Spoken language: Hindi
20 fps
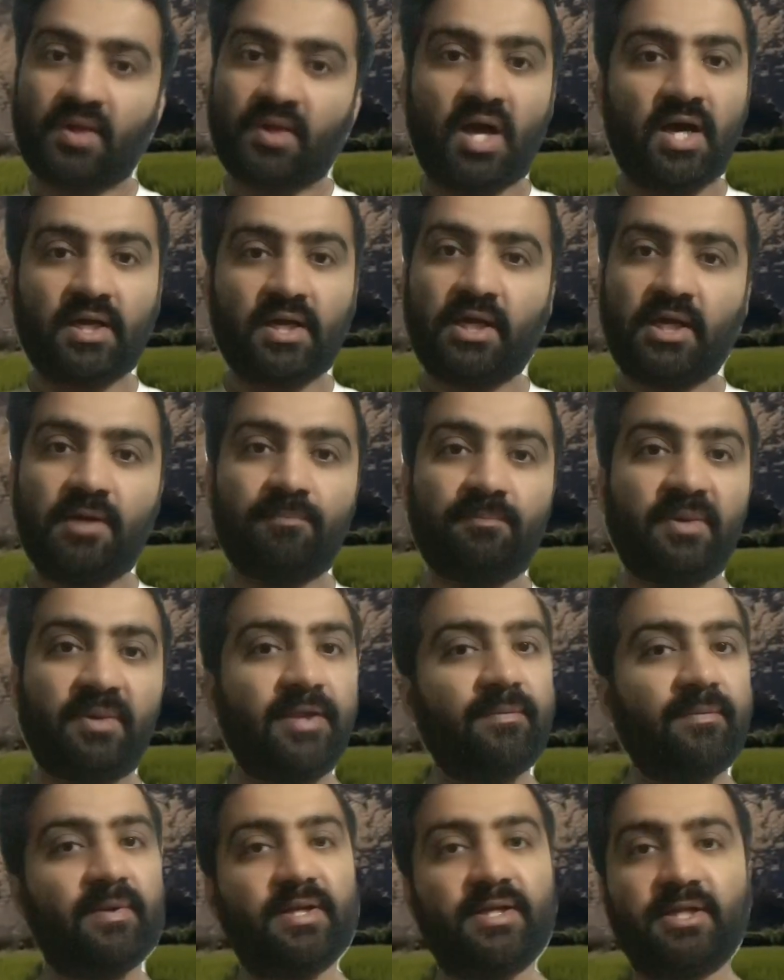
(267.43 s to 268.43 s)
आगे
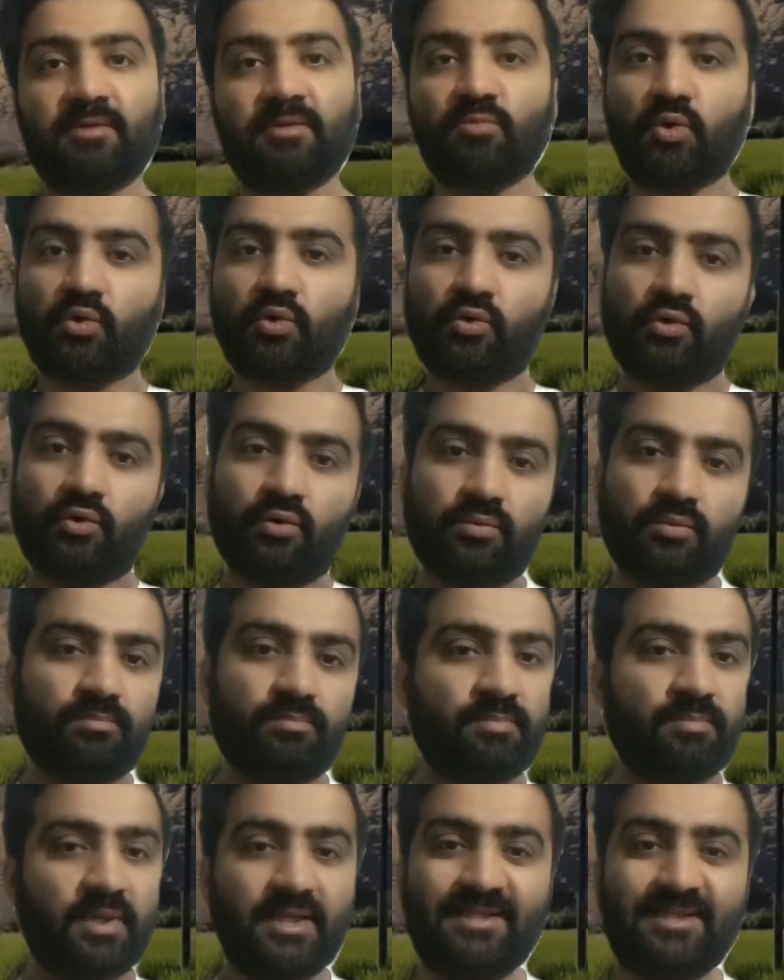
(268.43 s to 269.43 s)
बड़ी बड़ी टीमों को
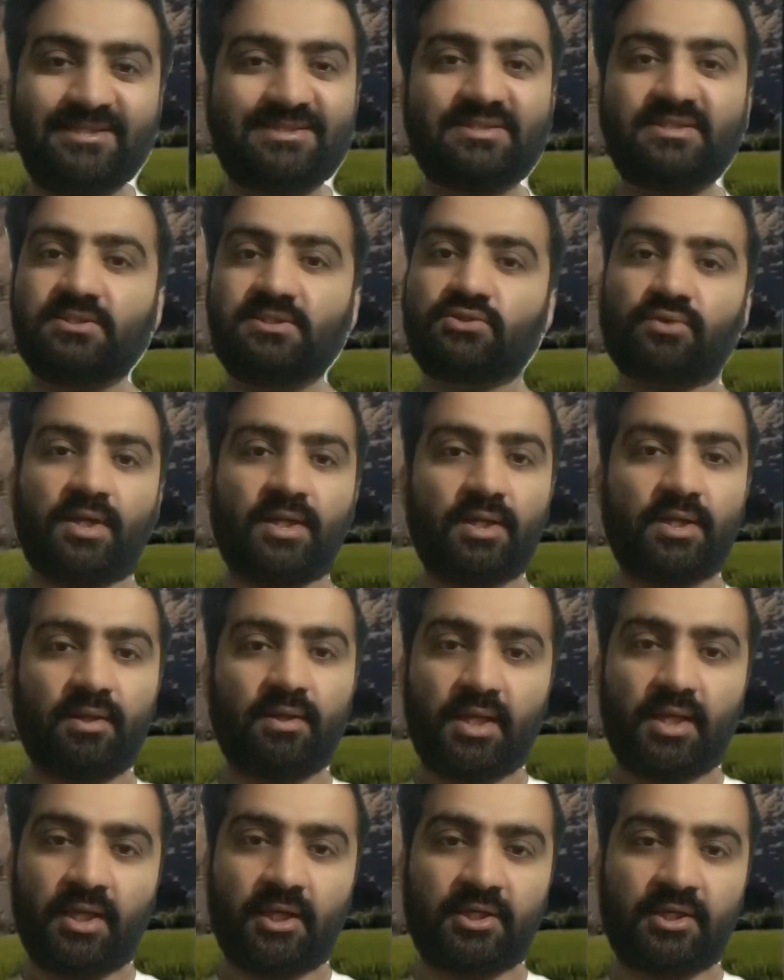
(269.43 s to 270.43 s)
ईजी जो है ना
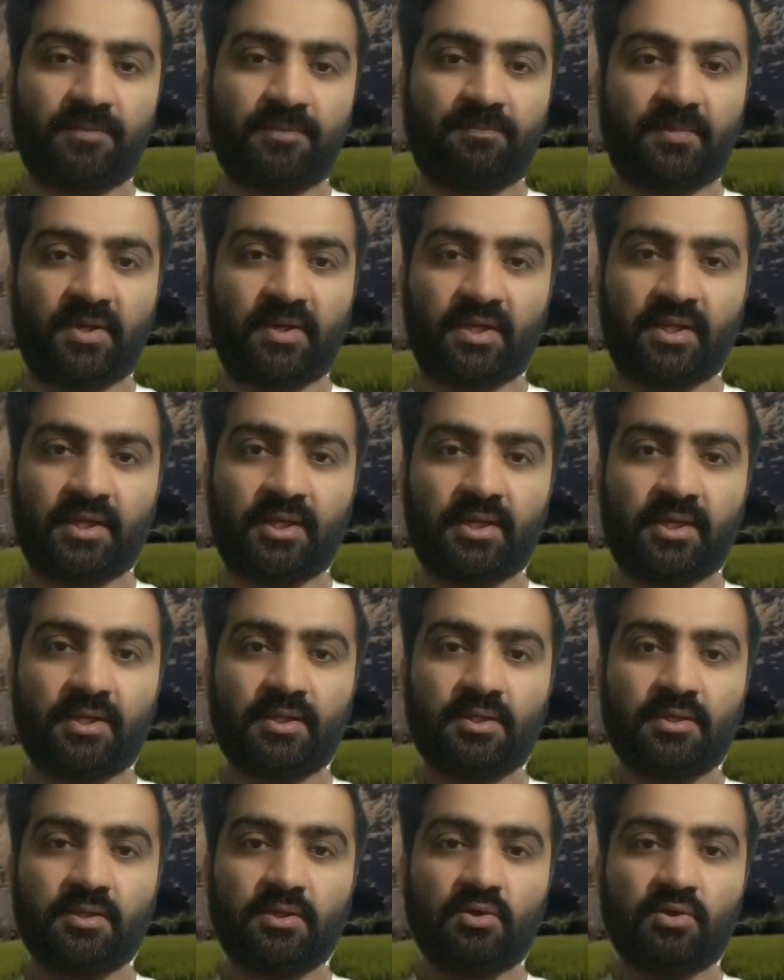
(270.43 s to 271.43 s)
ये ग्रिप करेंगे
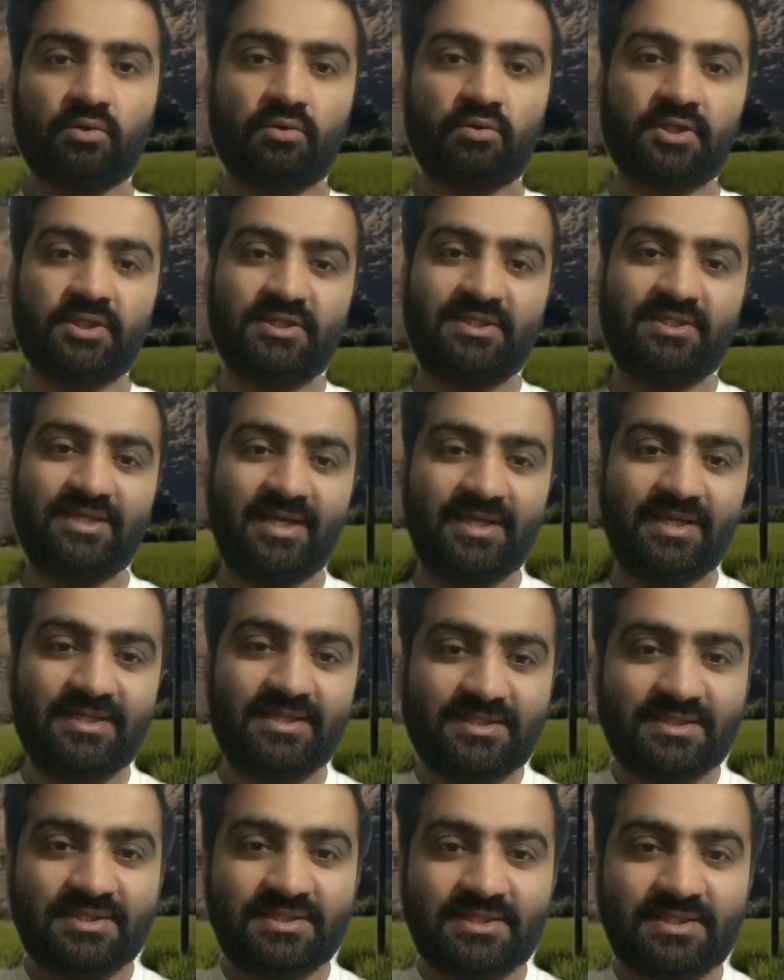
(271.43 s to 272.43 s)
और यही
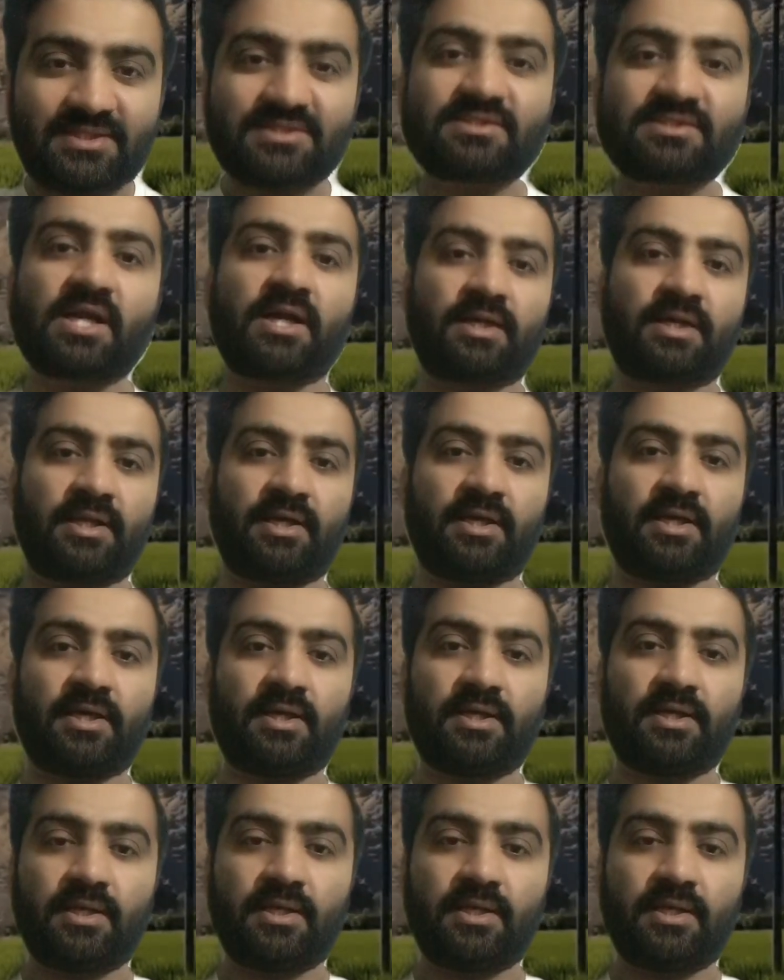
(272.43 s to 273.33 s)
इनकी स्टार्टिंग है